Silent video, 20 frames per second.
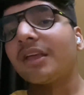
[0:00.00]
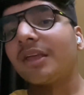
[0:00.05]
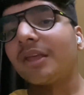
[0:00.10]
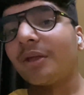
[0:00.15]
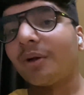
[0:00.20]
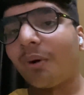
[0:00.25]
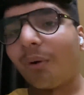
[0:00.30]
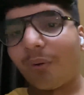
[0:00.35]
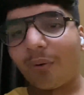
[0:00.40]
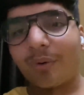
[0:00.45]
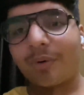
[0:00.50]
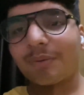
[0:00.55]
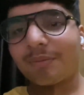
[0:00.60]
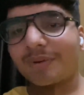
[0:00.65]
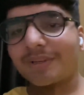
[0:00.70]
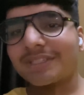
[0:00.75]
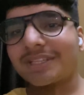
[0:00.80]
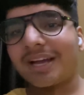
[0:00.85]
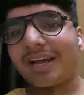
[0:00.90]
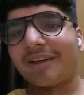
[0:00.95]
कि और
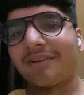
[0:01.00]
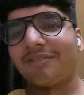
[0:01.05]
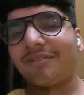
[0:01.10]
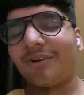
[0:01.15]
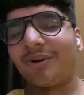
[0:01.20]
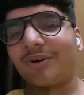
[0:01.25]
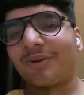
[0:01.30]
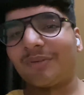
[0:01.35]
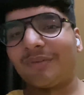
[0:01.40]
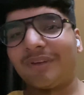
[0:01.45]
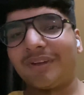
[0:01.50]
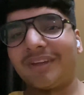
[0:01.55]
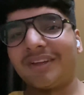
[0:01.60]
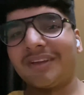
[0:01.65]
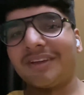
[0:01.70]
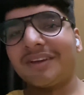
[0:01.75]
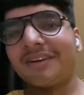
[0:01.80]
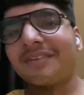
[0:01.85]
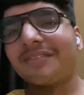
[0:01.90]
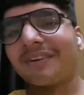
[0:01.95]
मज़ा आए व्लॉग में
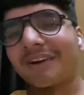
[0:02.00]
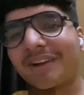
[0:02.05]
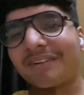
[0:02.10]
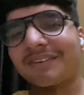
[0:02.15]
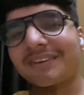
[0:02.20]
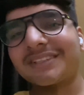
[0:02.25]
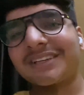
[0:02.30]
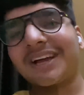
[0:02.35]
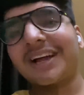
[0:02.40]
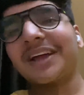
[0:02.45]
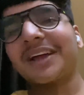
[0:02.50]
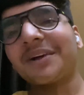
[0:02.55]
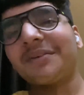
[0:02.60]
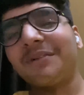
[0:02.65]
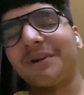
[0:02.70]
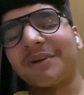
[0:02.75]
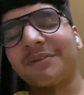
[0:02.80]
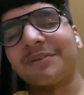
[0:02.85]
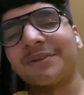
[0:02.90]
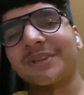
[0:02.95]
फटाफट जाके
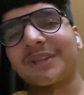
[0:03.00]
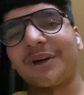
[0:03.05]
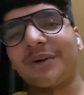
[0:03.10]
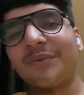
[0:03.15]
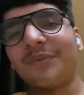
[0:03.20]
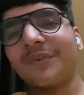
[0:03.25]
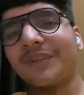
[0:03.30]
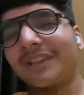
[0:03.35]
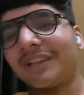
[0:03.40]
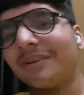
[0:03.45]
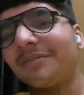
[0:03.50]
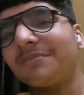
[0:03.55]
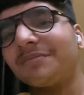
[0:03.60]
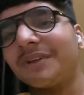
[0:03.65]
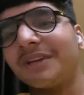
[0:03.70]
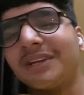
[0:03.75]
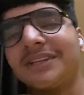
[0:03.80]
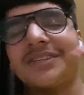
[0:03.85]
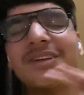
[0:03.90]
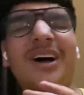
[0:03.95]
कमेंट में बताओ मतलब
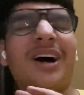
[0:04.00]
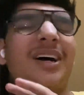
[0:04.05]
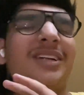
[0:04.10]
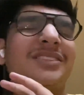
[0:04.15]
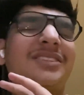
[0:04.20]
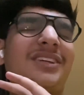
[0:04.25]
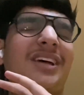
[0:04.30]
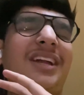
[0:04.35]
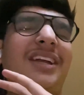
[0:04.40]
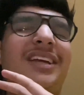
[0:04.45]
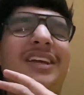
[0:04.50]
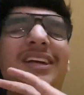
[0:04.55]
मेरी आज सारी